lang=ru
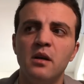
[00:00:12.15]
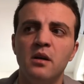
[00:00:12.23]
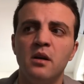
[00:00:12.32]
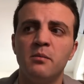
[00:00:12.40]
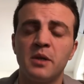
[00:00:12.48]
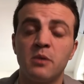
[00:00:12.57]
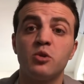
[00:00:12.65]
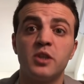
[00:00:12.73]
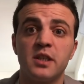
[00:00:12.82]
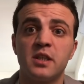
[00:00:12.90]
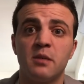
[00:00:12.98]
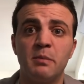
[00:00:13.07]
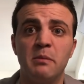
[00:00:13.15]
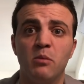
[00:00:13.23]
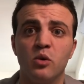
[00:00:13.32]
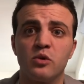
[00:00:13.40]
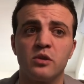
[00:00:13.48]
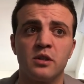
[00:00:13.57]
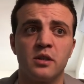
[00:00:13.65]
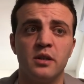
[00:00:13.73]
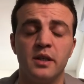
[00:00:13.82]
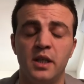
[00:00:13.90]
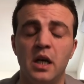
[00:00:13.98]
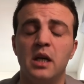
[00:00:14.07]
А, потому что XRP монстр.
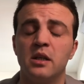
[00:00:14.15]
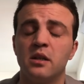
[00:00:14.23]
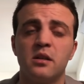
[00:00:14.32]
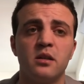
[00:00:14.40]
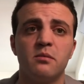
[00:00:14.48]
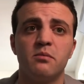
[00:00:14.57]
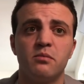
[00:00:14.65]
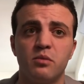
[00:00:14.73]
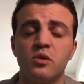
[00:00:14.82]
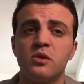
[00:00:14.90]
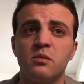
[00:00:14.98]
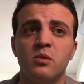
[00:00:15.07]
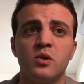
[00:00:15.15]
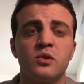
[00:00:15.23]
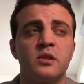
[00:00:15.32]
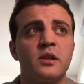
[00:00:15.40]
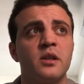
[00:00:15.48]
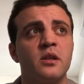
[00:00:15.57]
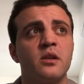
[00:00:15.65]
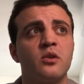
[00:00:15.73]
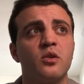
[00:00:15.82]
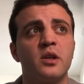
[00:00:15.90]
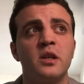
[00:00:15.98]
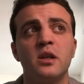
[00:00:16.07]
Реально, это просто монстр, этот
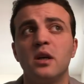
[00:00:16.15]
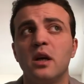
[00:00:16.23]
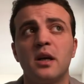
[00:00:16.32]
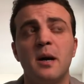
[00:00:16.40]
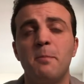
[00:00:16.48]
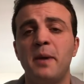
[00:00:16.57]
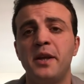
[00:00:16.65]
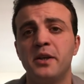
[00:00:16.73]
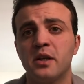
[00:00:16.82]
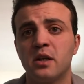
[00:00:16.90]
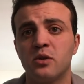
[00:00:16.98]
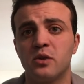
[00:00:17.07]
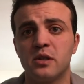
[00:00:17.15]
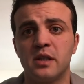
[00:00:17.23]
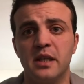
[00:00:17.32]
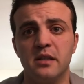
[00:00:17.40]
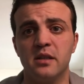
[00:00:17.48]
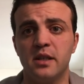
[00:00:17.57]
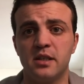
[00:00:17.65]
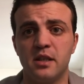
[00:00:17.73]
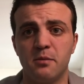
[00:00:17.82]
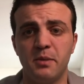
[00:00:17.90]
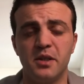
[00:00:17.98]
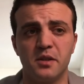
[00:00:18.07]
токен. И компания, которая стоит за
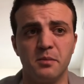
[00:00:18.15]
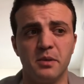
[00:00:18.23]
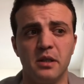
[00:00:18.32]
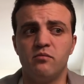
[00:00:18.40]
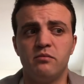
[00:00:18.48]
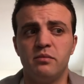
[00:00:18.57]
XRP, Ripple.